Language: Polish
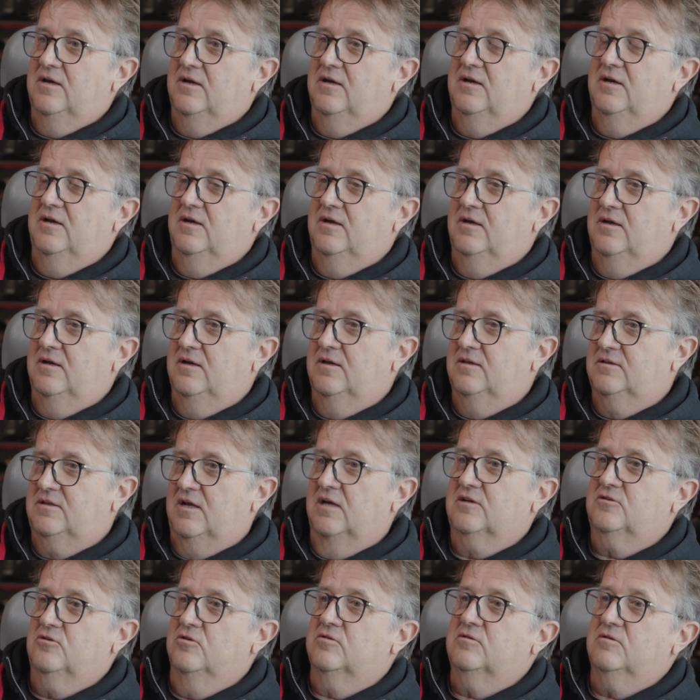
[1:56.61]
e,
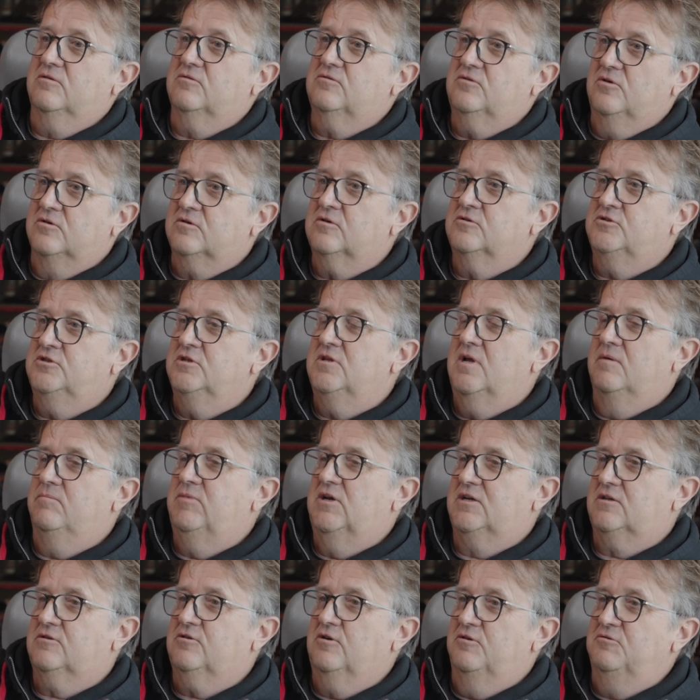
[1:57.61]
tak, to, to no, rodzina
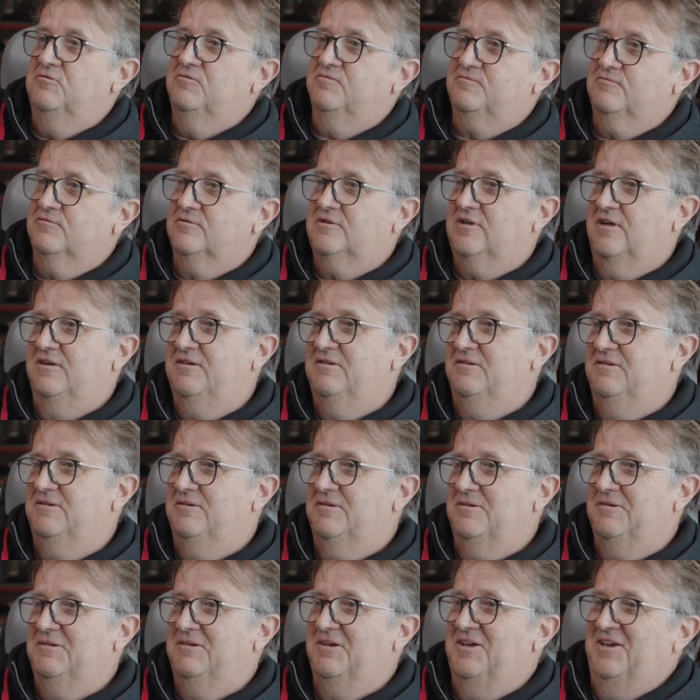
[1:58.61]
Martonów
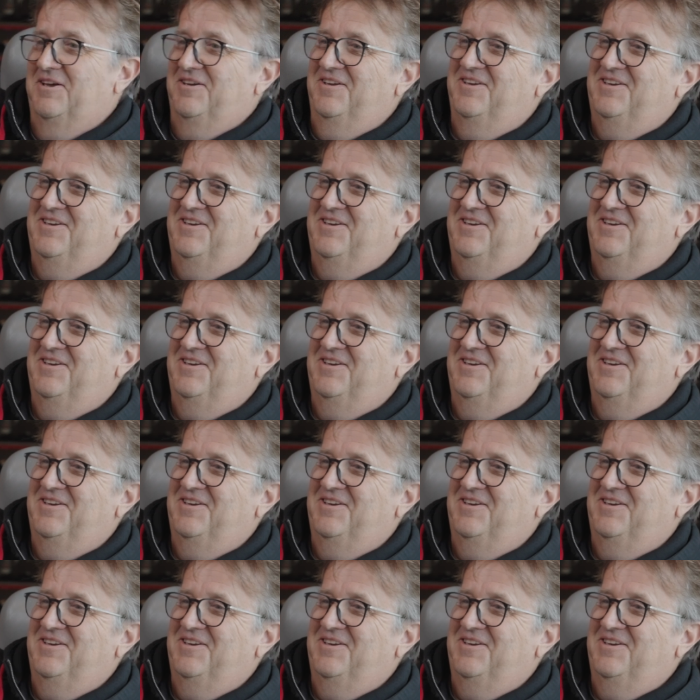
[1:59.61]
tutaj e,